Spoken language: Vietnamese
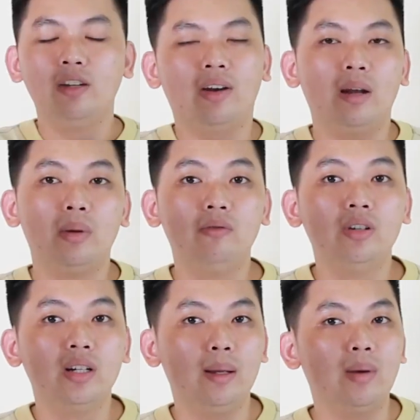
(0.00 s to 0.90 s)
Như vậy là mình
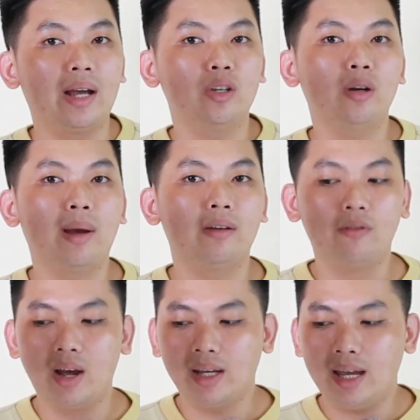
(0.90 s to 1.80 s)
vừa điểm lại cho các bạn
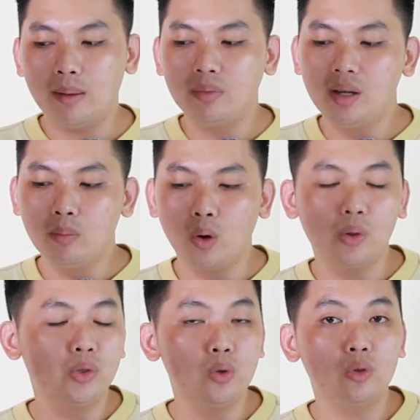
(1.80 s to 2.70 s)
về cái em gimbal
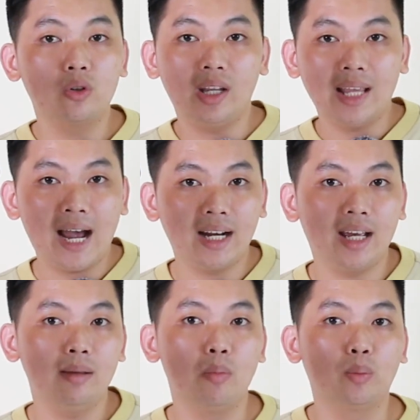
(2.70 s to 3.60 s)
Zhiyun Crane 2
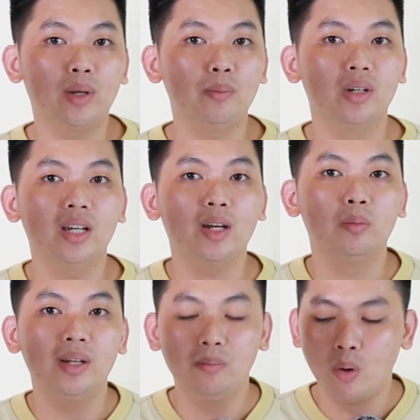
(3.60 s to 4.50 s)
này, một trong những cái
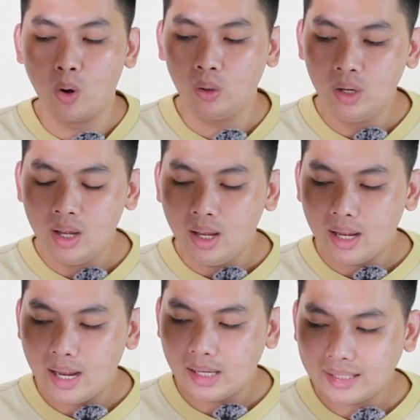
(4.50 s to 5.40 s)
dòng gimbal
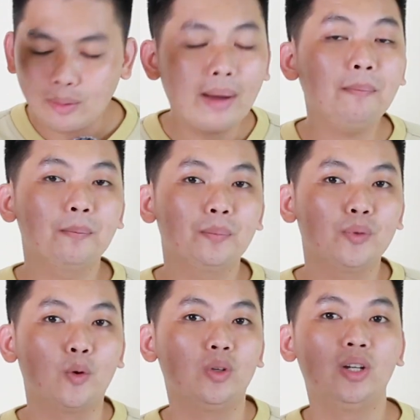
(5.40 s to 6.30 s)
cao cấp
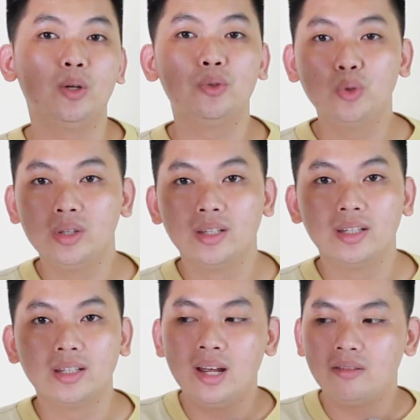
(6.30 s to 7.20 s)
của thương hiệu Zhiyun.
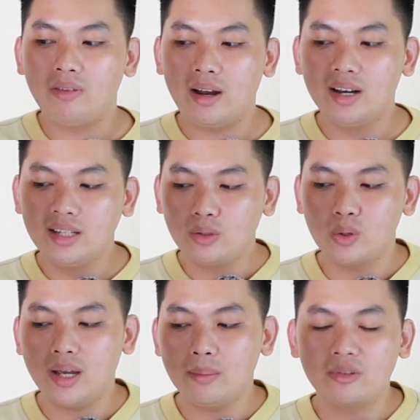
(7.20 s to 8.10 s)
Và link
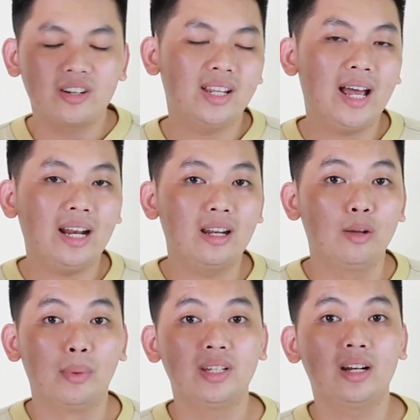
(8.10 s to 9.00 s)
của cái em Crane 2 này
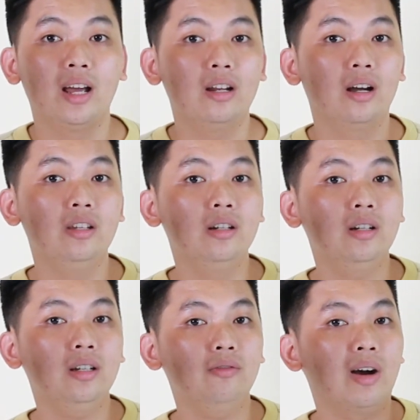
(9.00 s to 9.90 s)
thì mình sẽ để ở
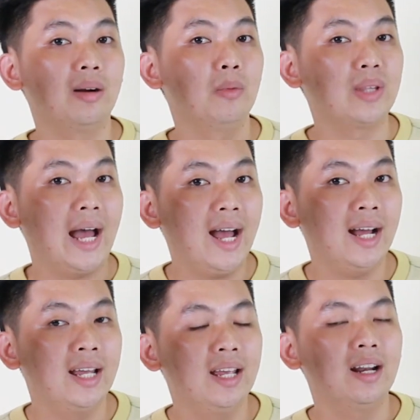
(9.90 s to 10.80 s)
dưới phần mô tả
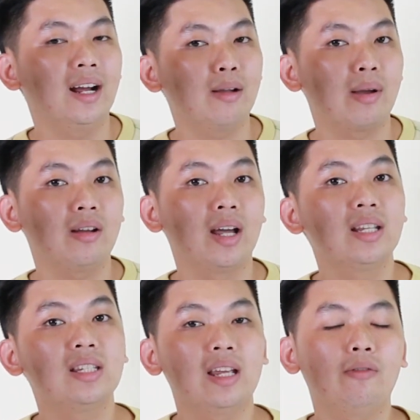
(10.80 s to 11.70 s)
ha. Các bạn có thể
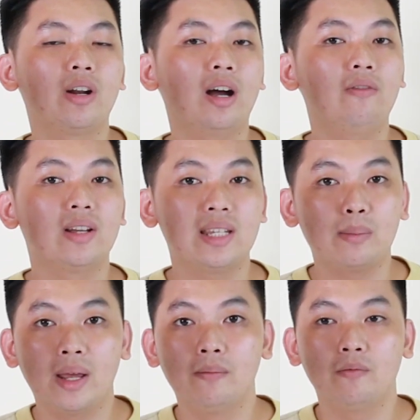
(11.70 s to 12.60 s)
nhấp vào đó và
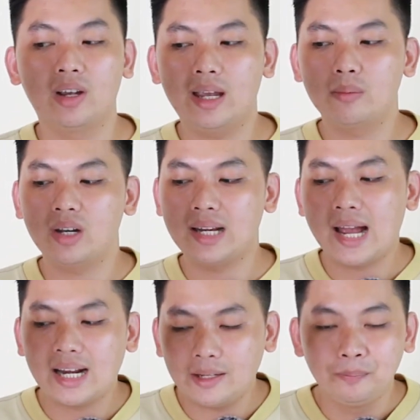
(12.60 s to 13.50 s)
xem thêm về cái em Crane
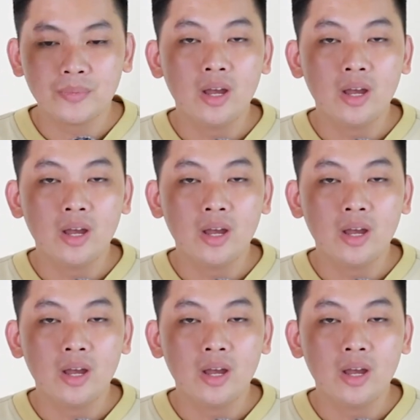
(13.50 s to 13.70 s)
2 này.